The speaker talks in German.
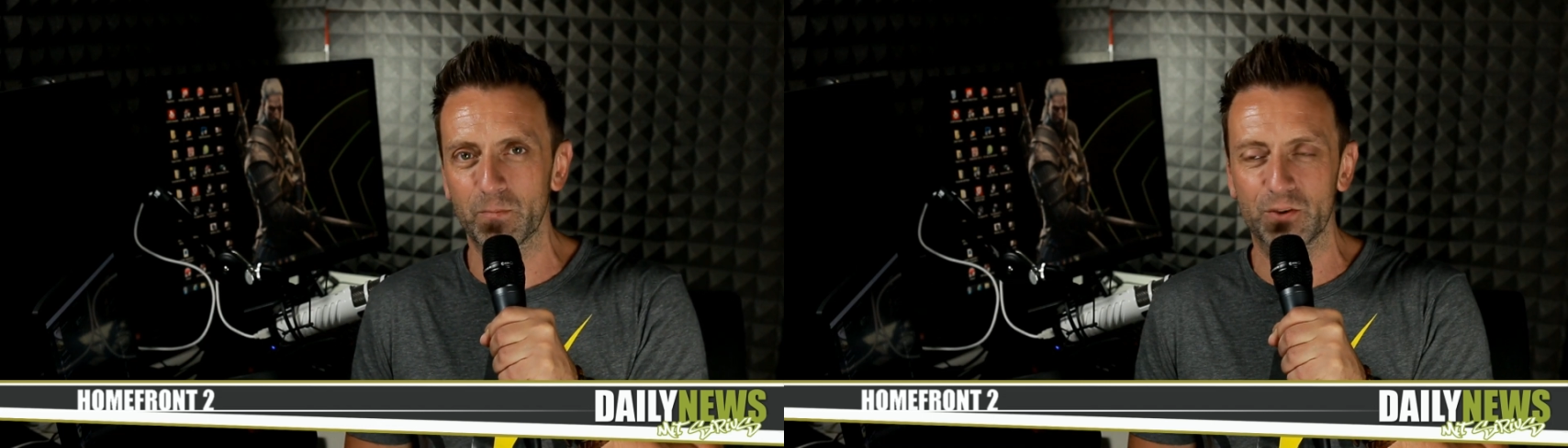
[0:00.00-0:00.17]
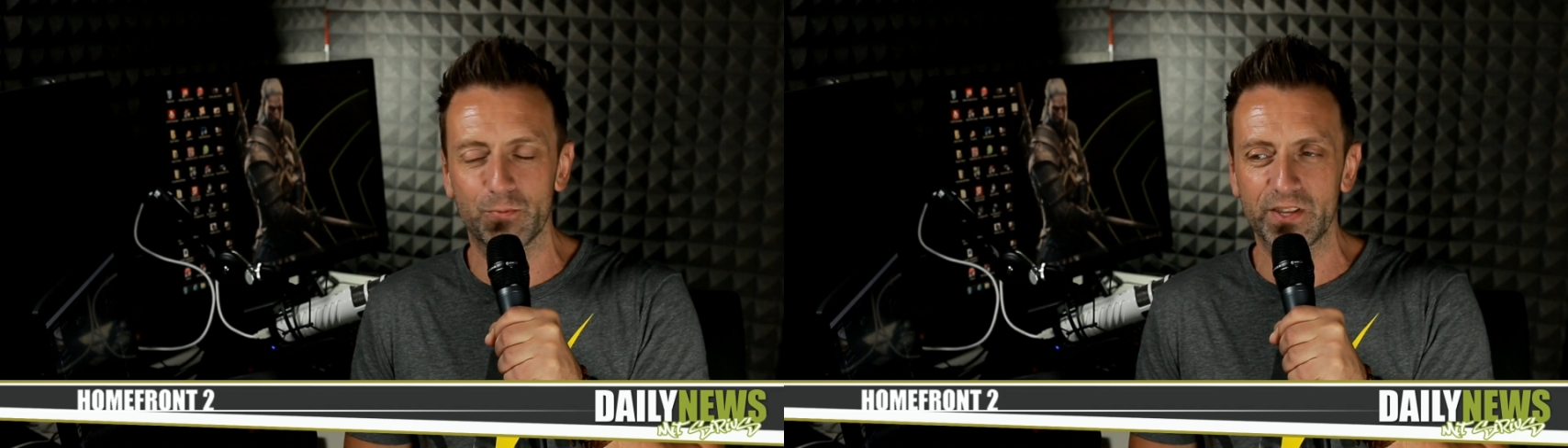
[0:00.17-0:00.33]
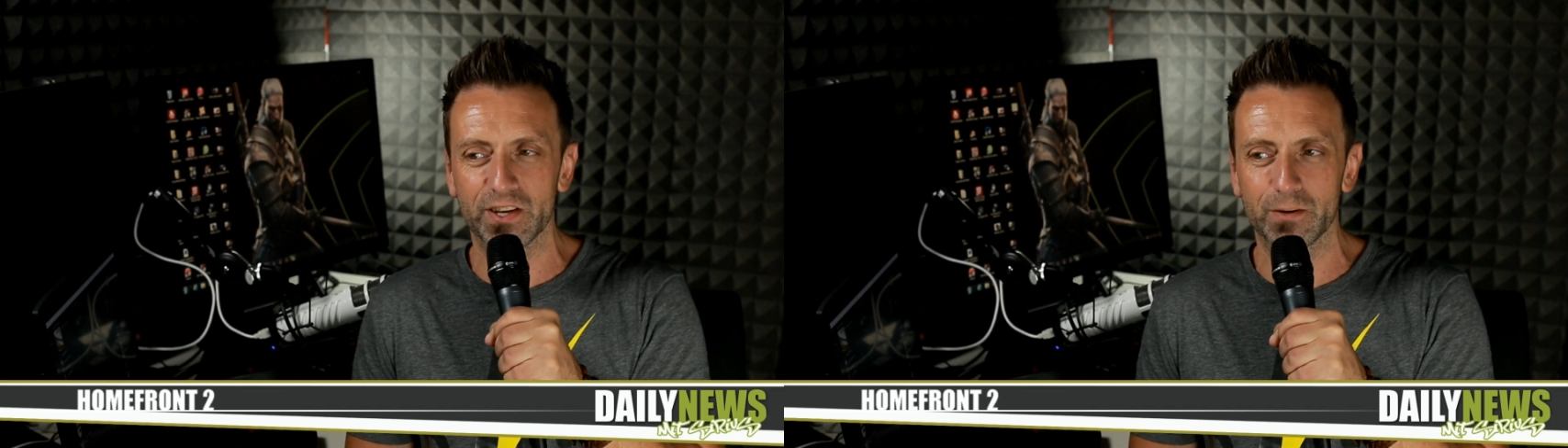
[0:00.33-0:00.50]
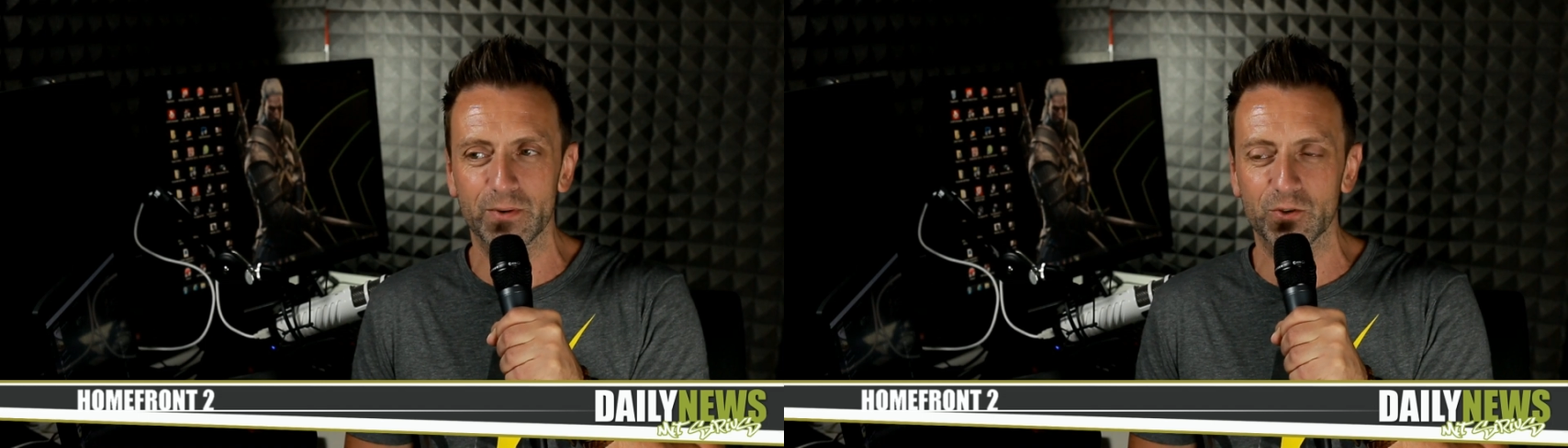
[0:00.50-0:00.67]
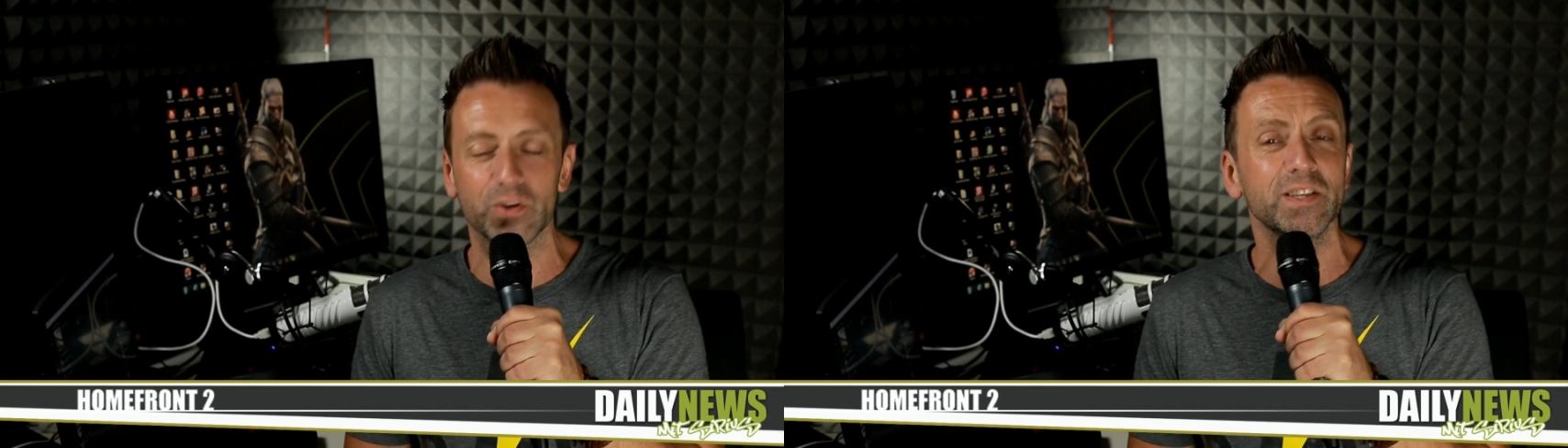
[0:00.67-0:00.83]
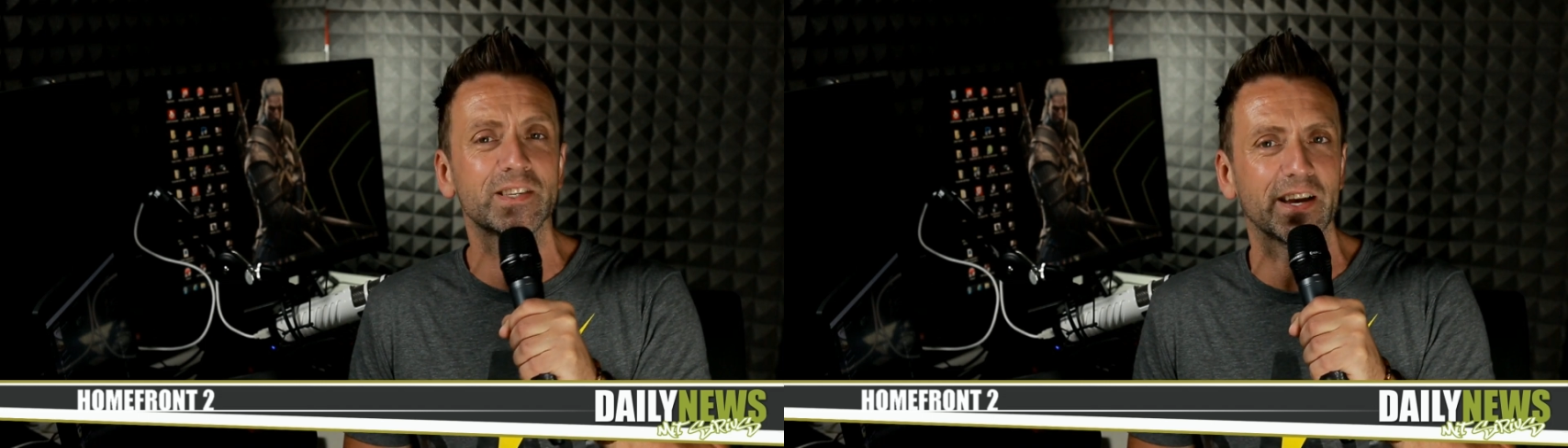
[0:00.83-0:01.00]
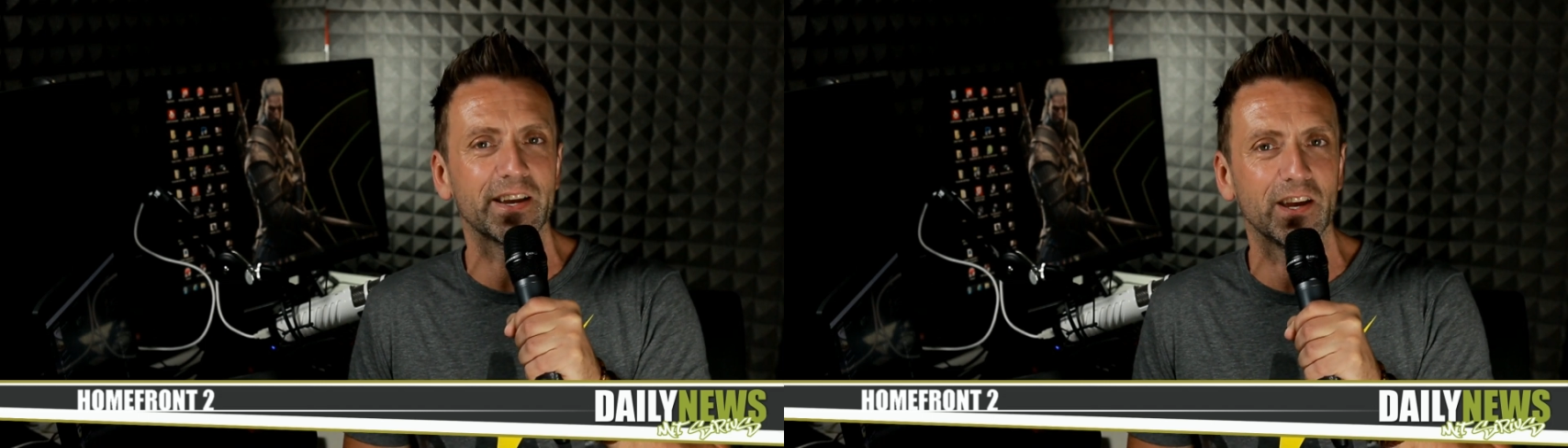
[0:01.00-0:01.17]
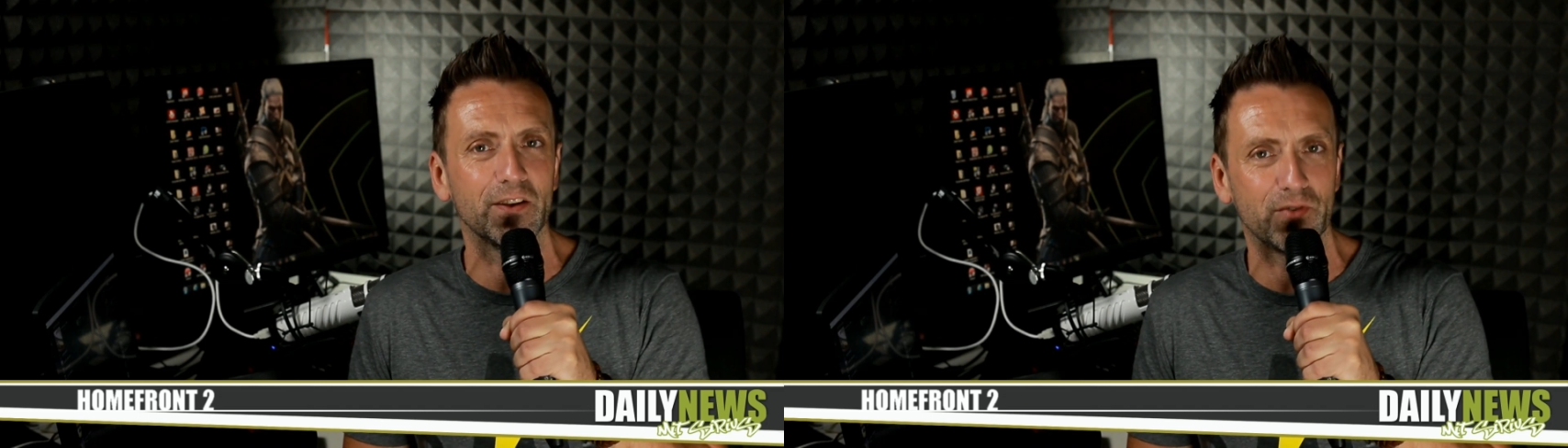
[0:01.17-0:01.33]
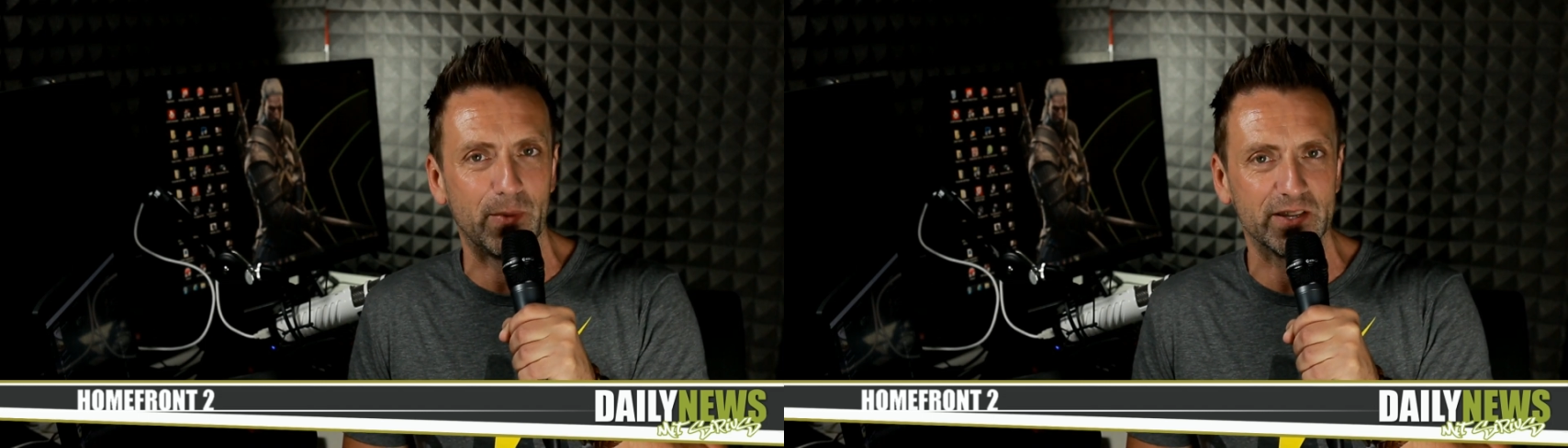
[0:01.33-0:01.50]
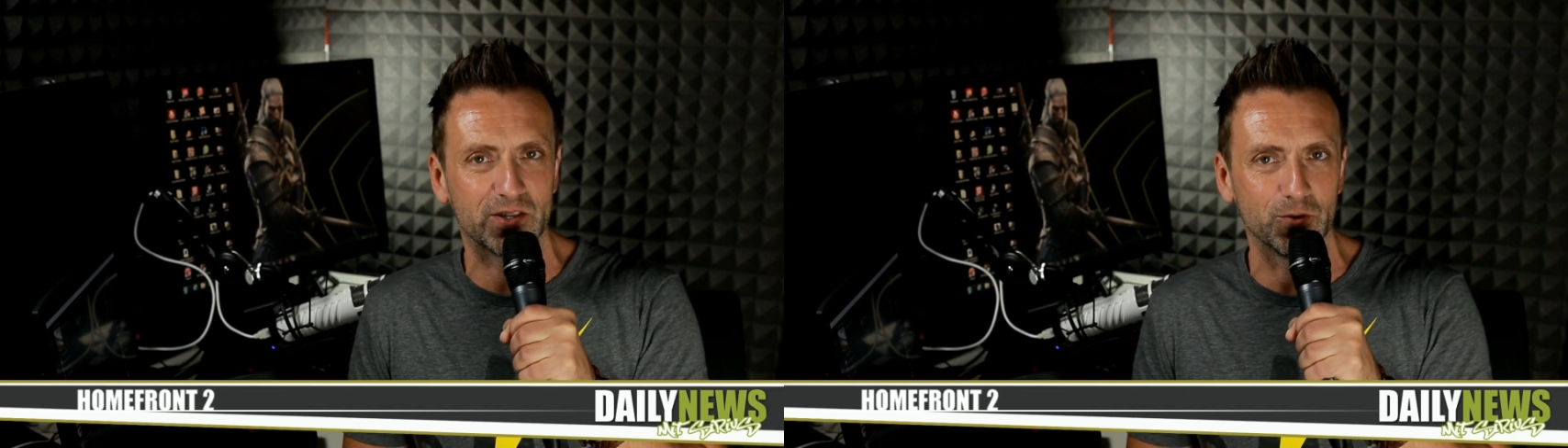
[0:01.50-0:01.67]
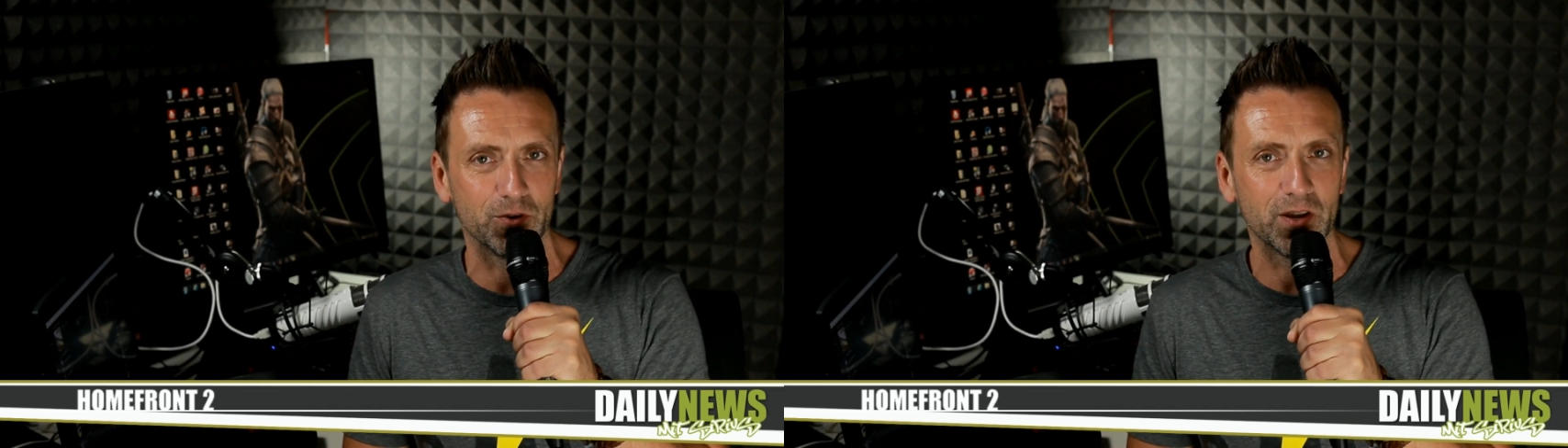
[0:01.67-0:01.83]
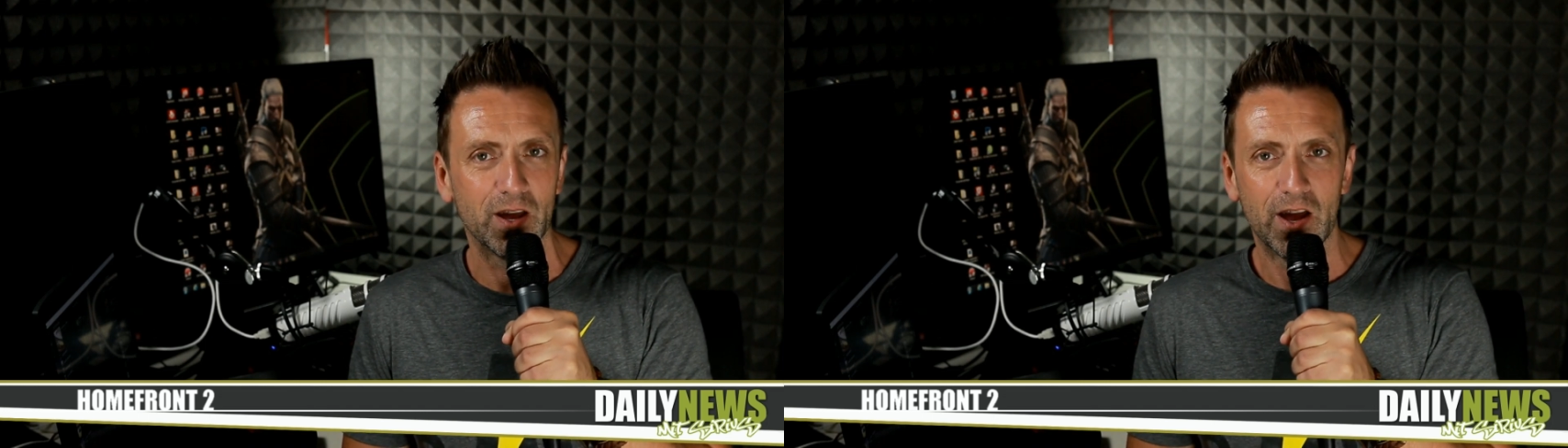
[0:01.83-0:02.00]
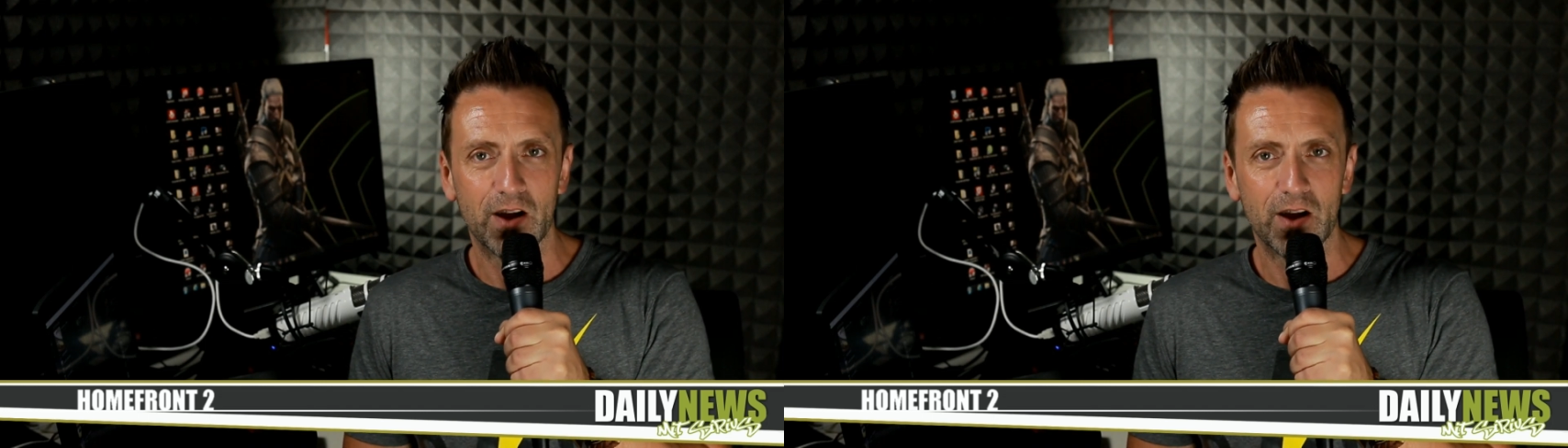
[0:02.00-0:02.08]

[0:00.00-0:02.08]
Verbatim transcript: twittert immer so Insider-Informationen,